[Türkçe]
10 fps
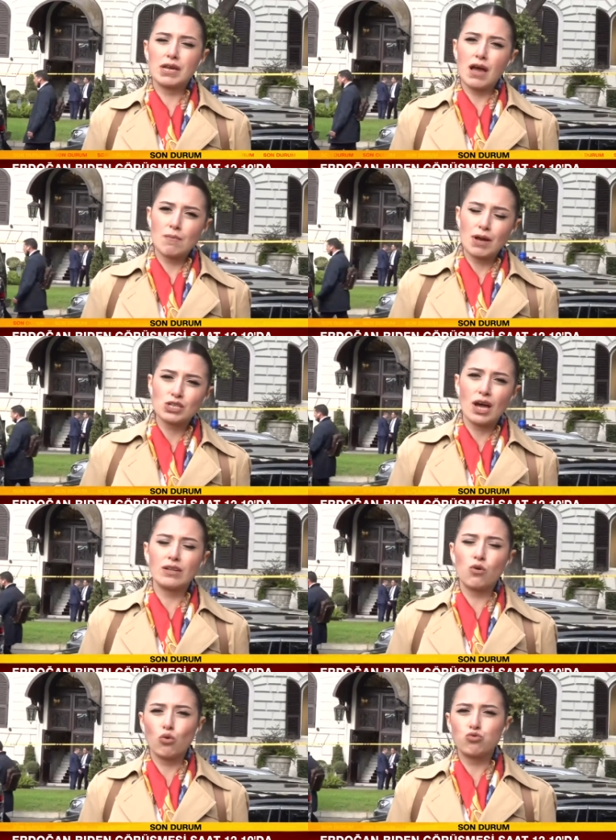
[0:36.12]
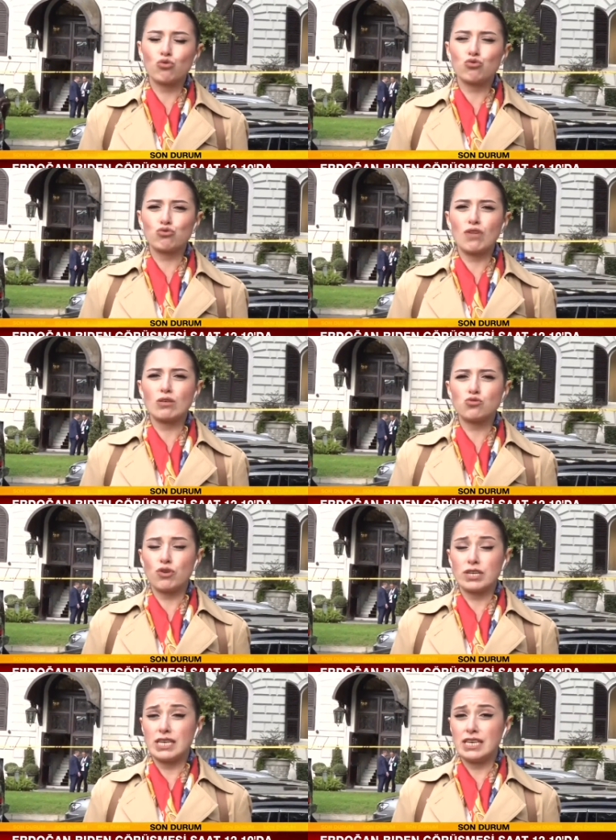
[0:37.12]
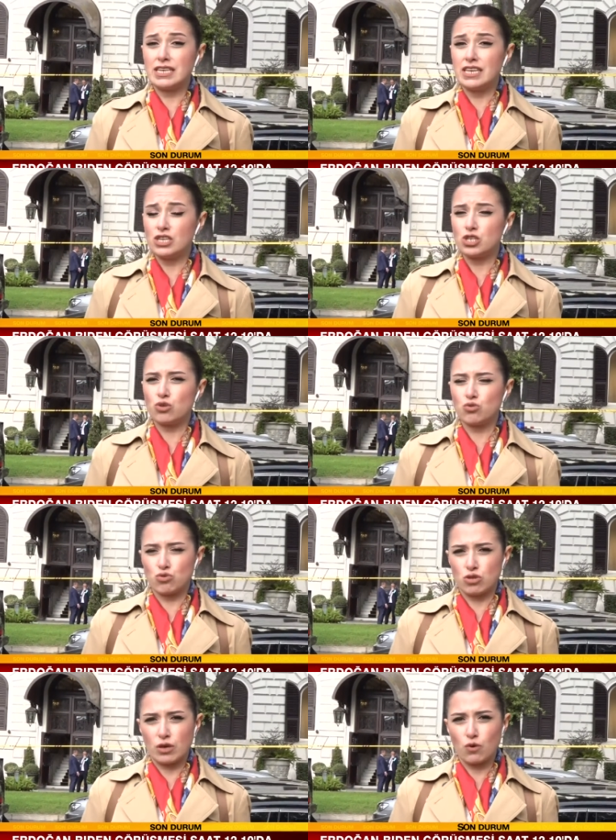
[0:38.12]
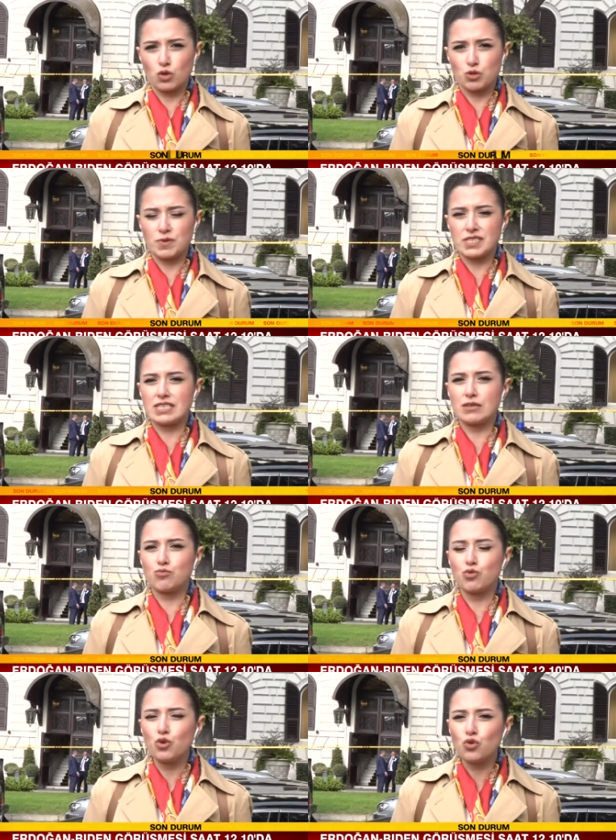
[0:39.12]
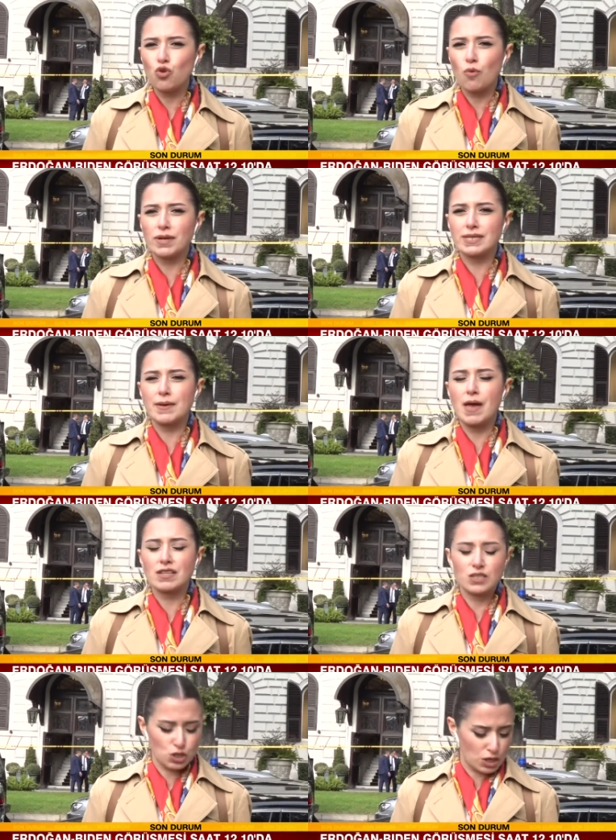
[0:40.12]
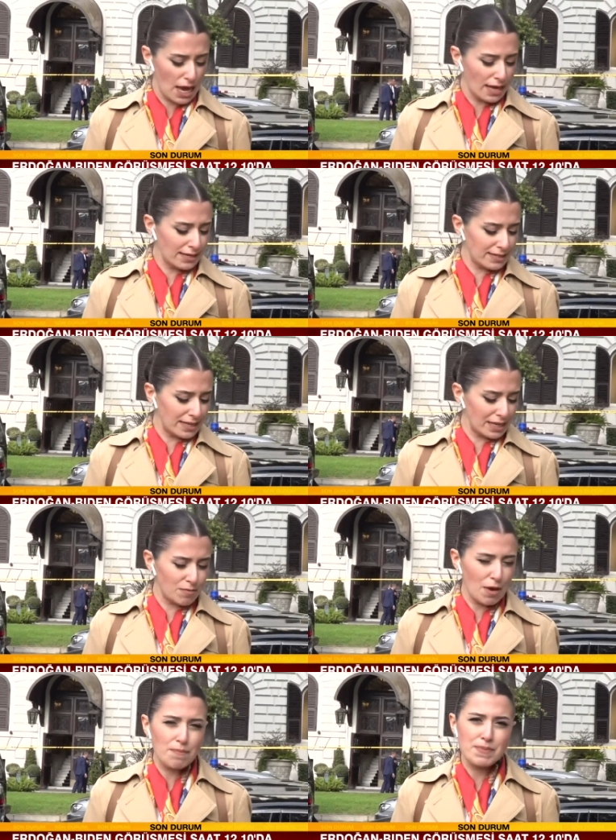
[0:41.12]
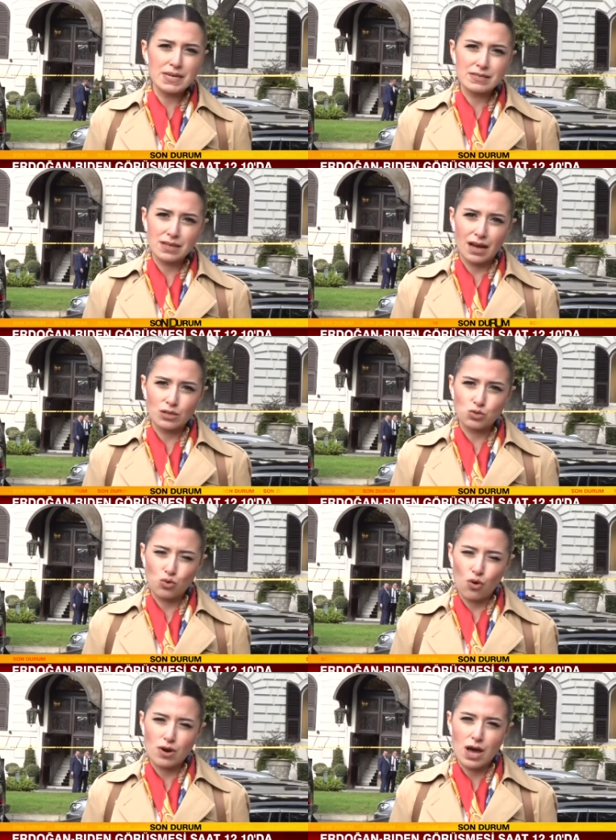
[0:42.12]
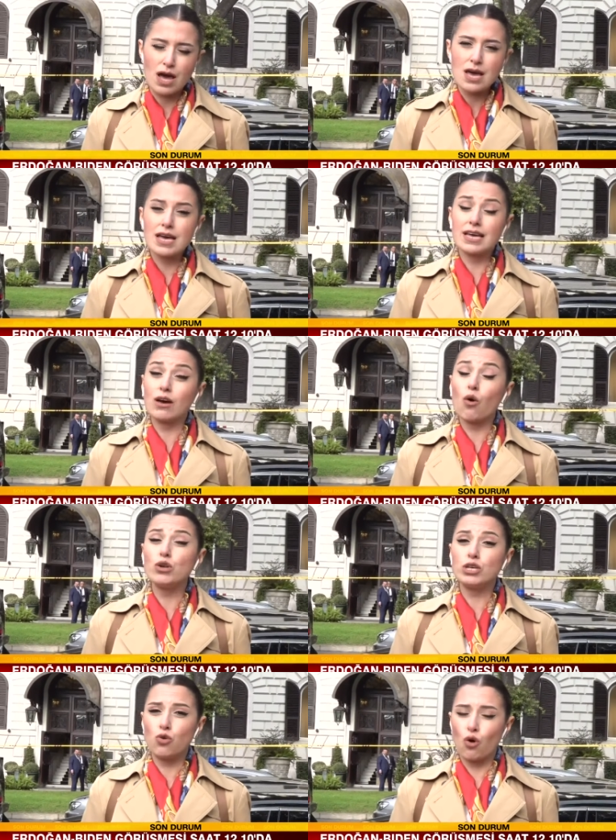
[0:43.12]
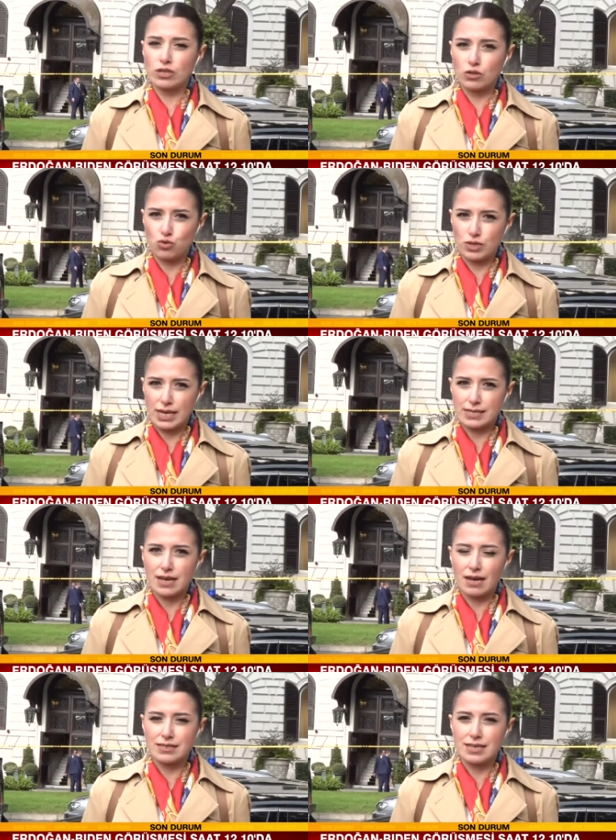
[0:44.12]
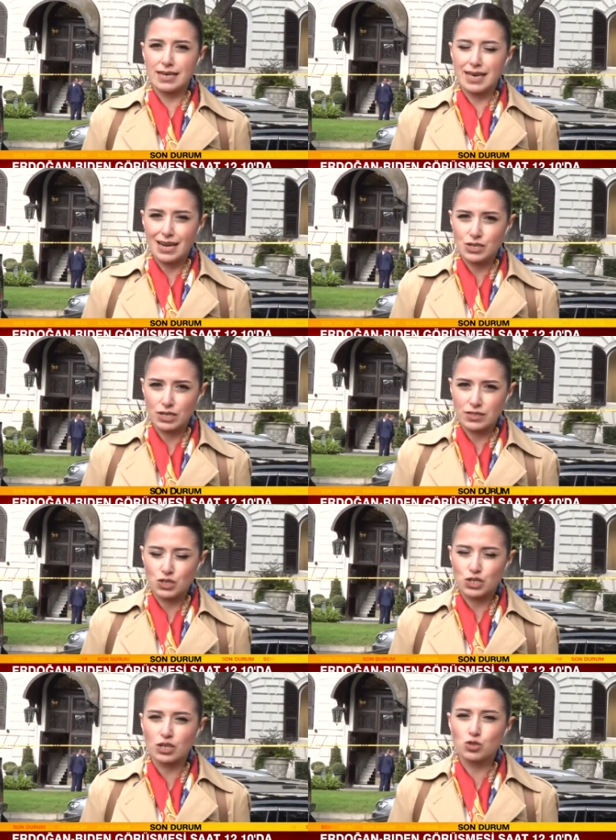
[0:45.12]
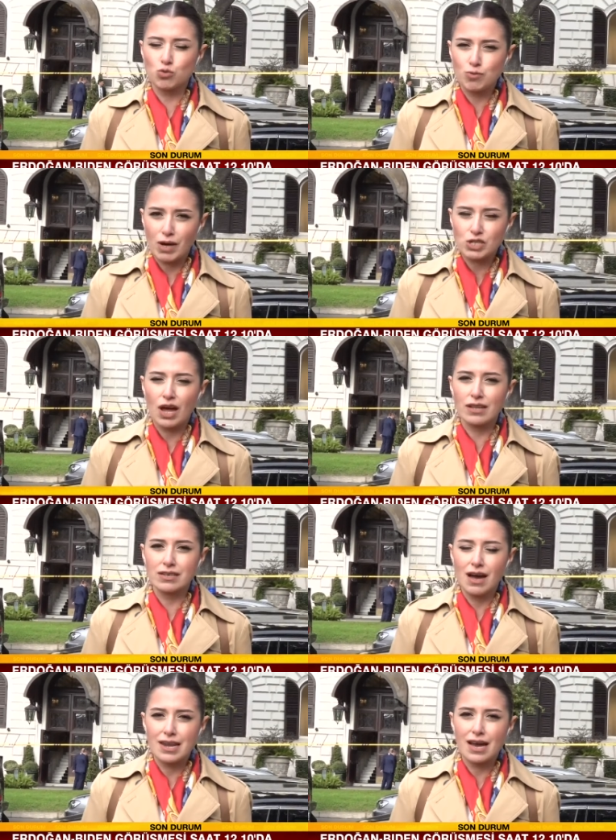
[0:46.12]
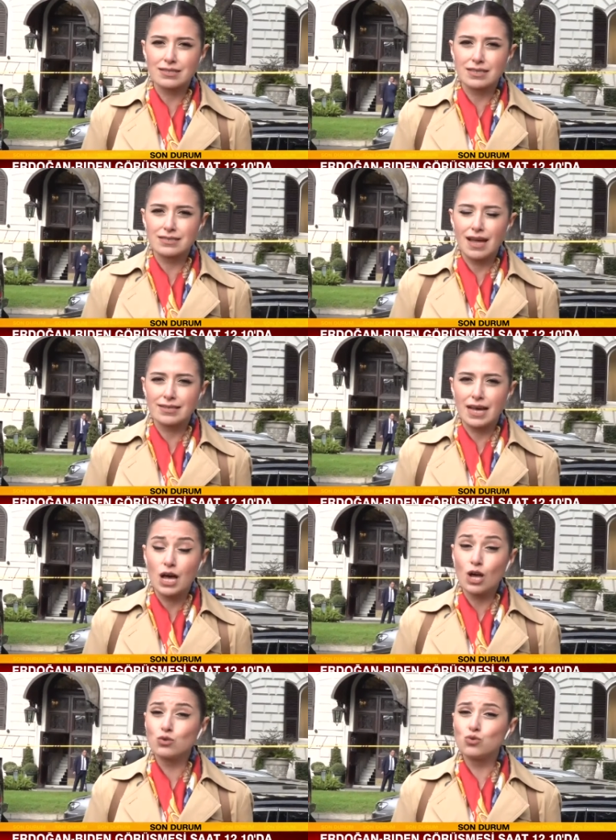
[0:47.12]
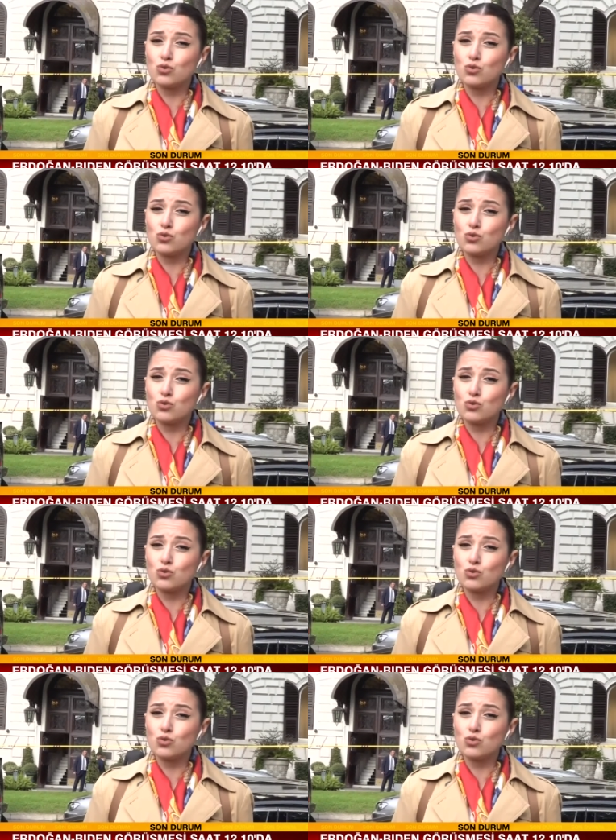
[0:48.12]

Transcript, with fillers: Amerikan Başkanlığı koltuğu oturduktan sonraki ikinci yüz yüze görüşmesi bugün Roma'da yaklaşık dediğin gibi bir saat sonra 12.10'da e, Türkiye saatiyle gerçekleşecek. Cumhurbaşkanlığı kaynaklarından da